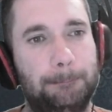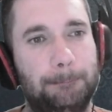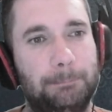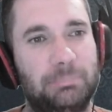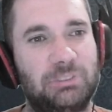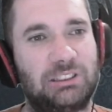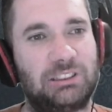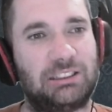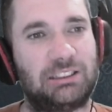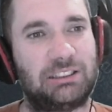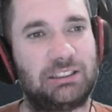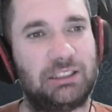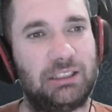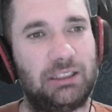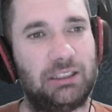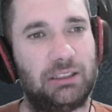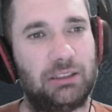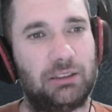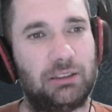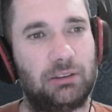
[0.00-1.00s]

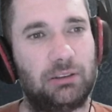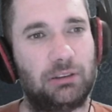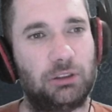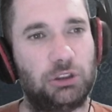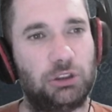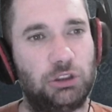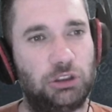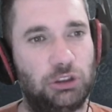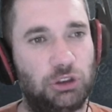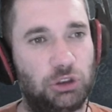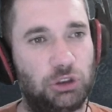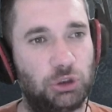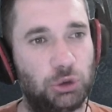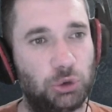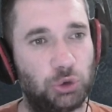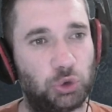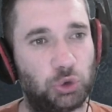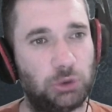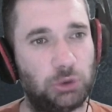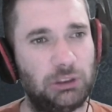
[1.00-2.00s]
c'est euh,
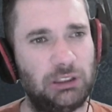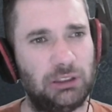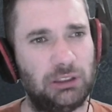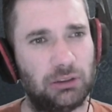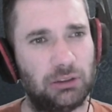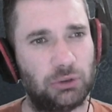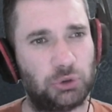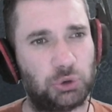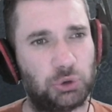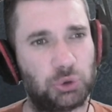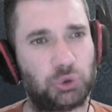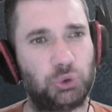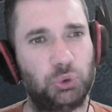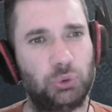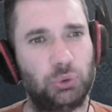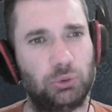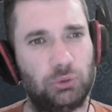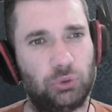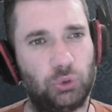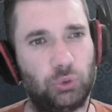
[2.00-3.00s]
je suis
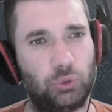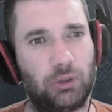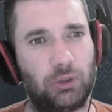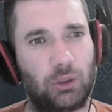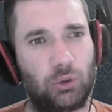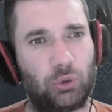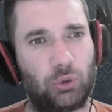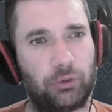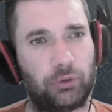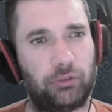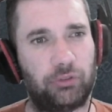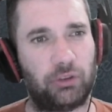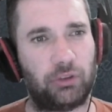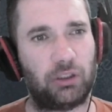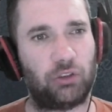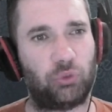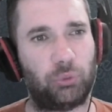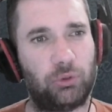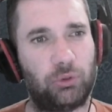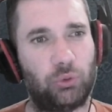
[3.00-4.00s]
curieux de voir encore une fois
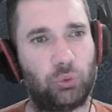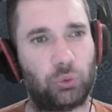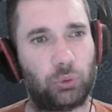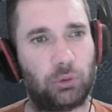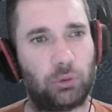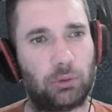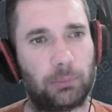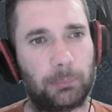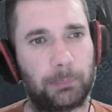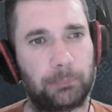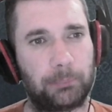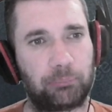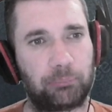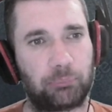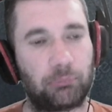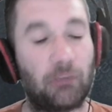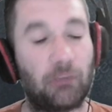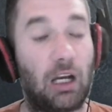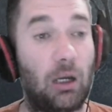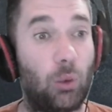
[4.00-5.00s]
la suite du truc.
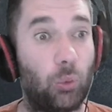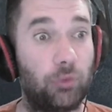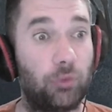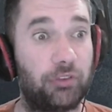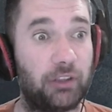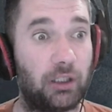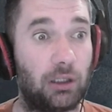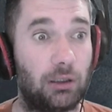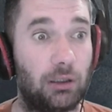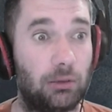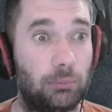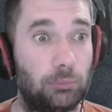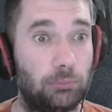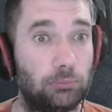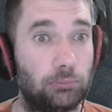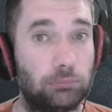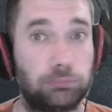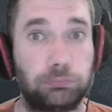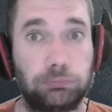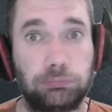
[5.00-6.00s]
On verra.
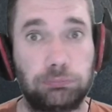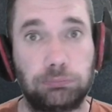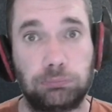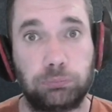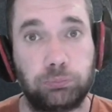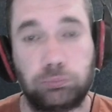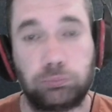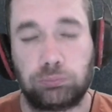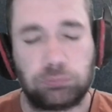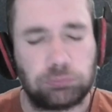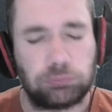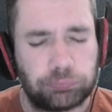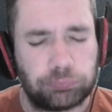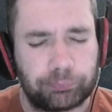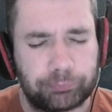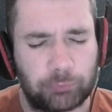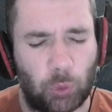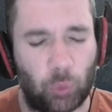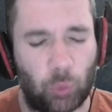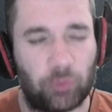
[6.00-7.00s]

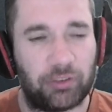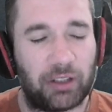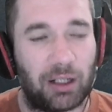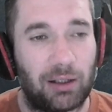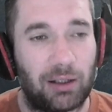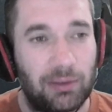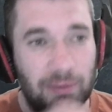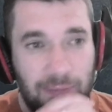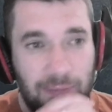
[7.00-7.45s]
On verra.